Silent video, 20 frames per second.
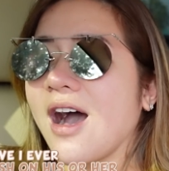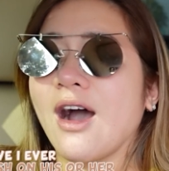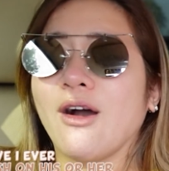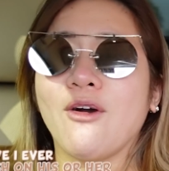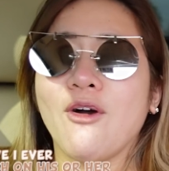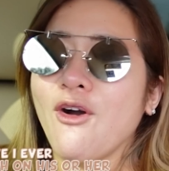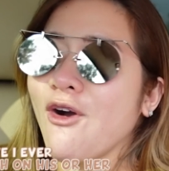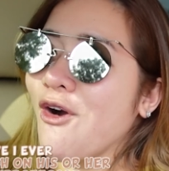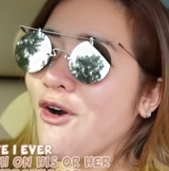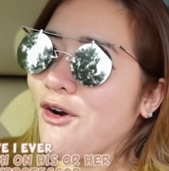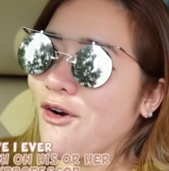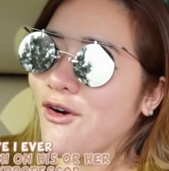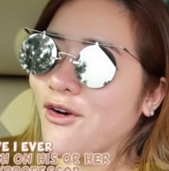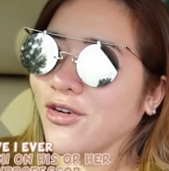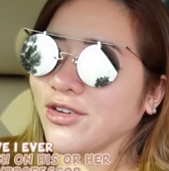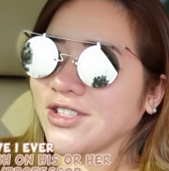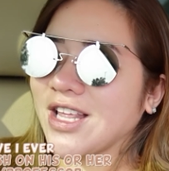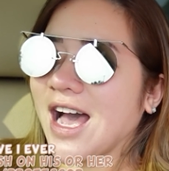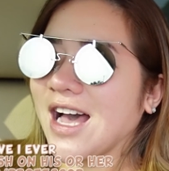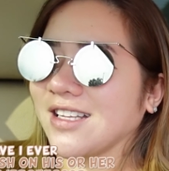Ako oo,
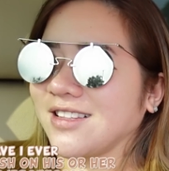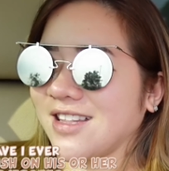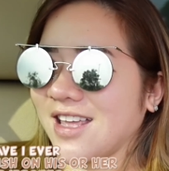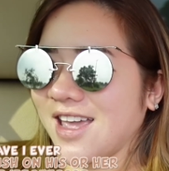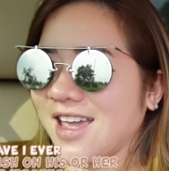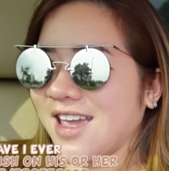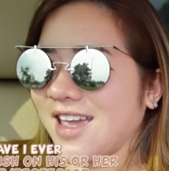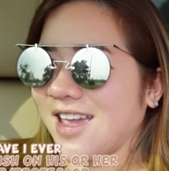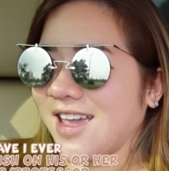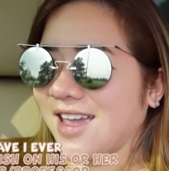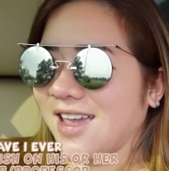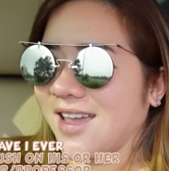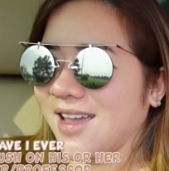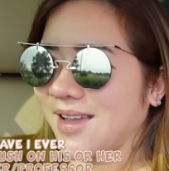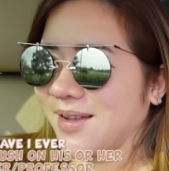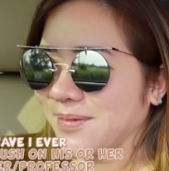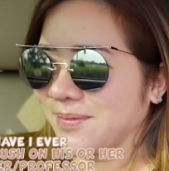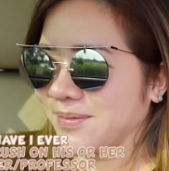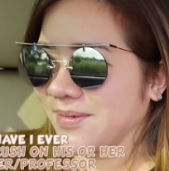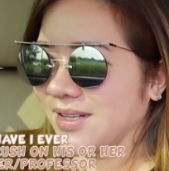dati.
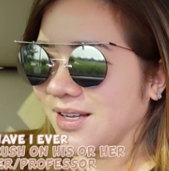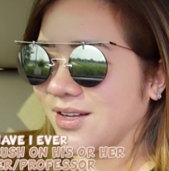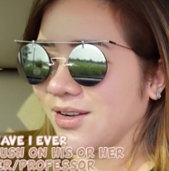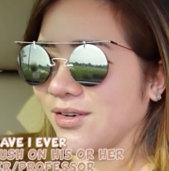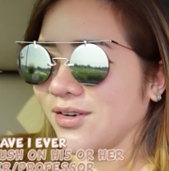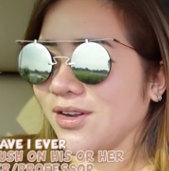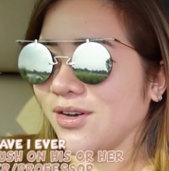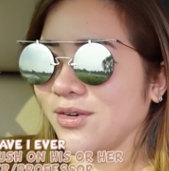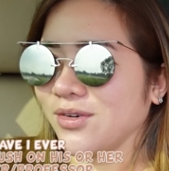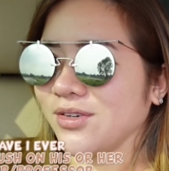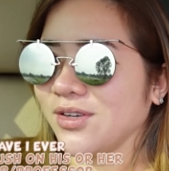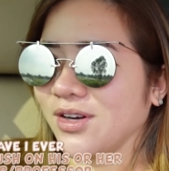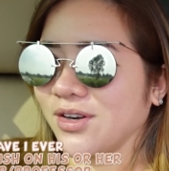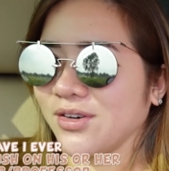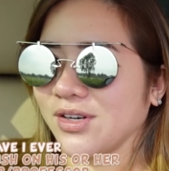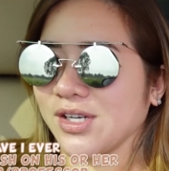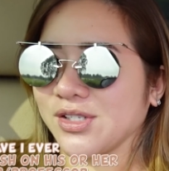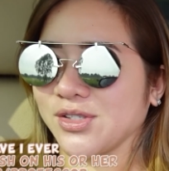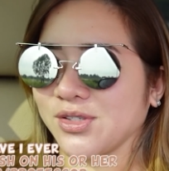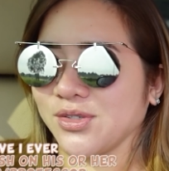Nagkaroon ako ng
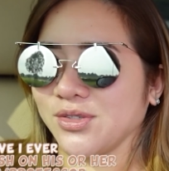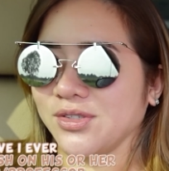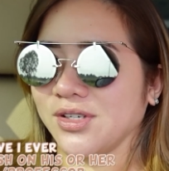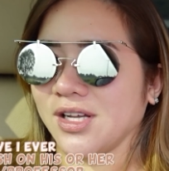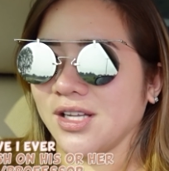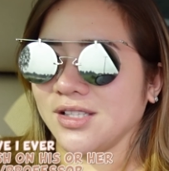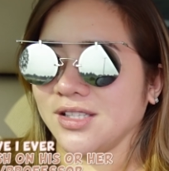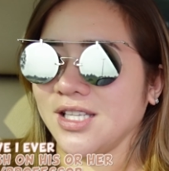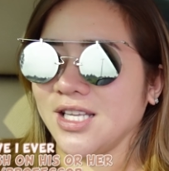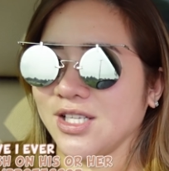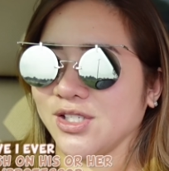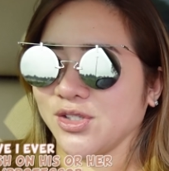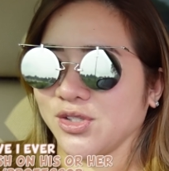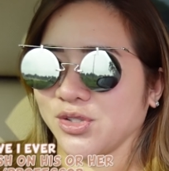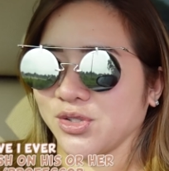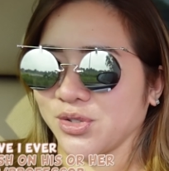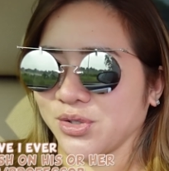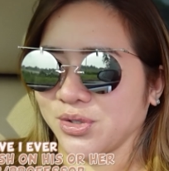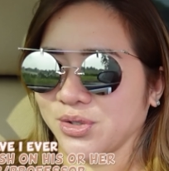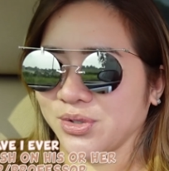crush ko na
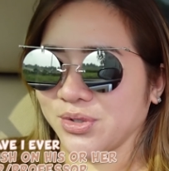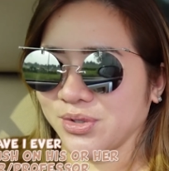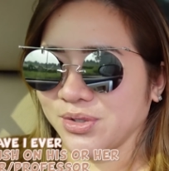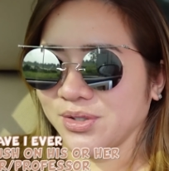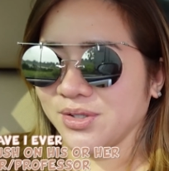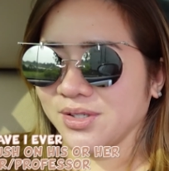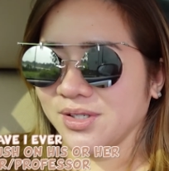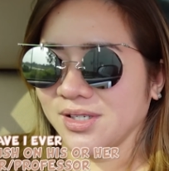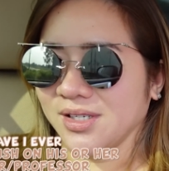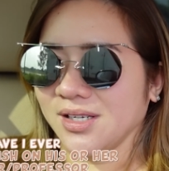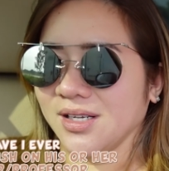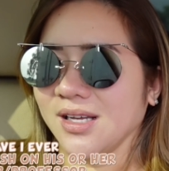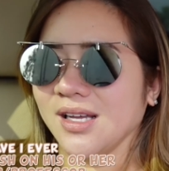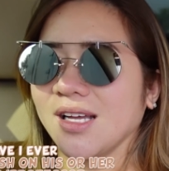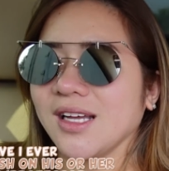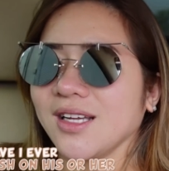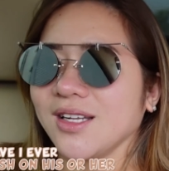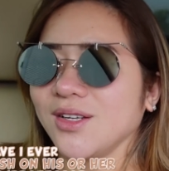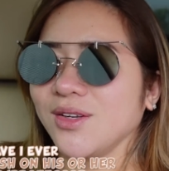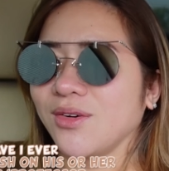teacher
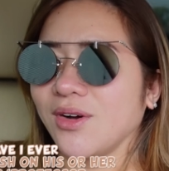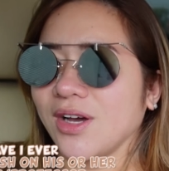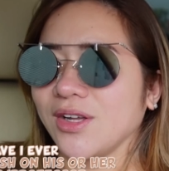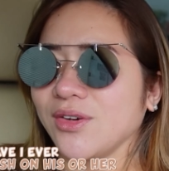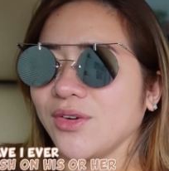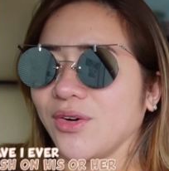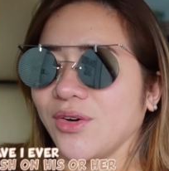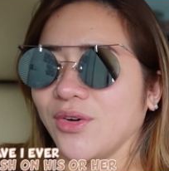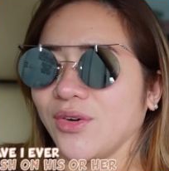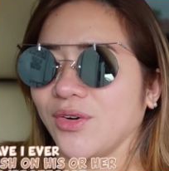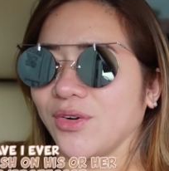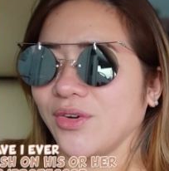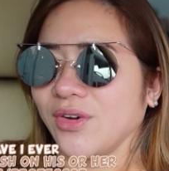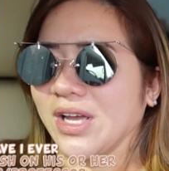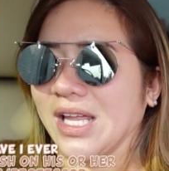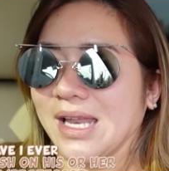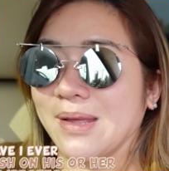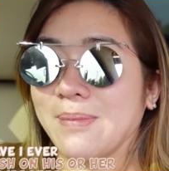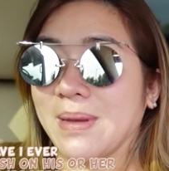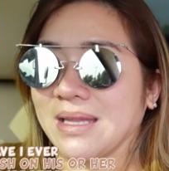nung ano ko,
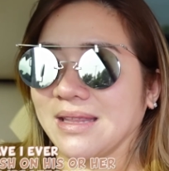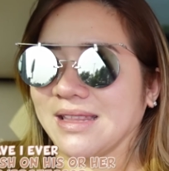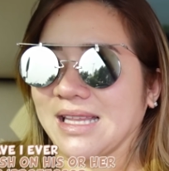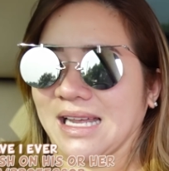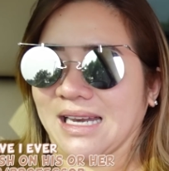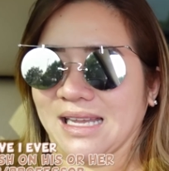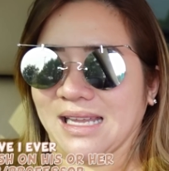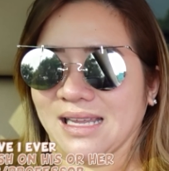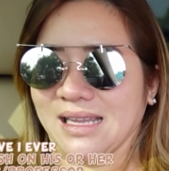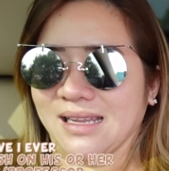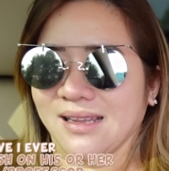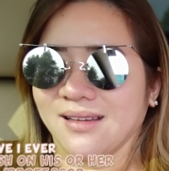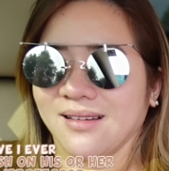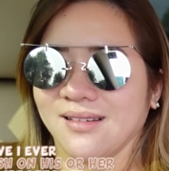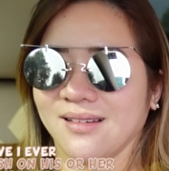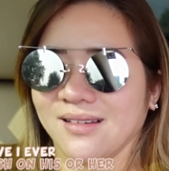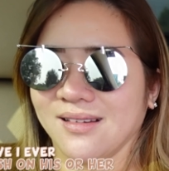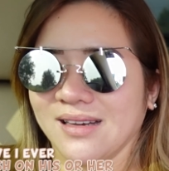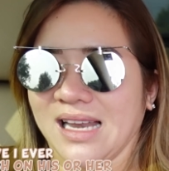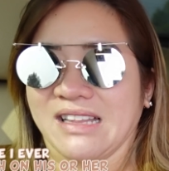elementary.
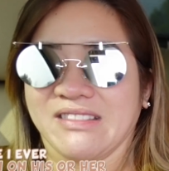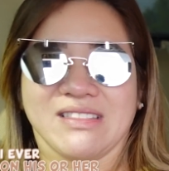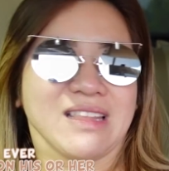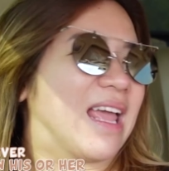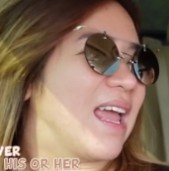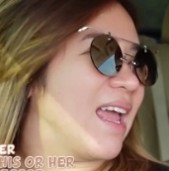Lando.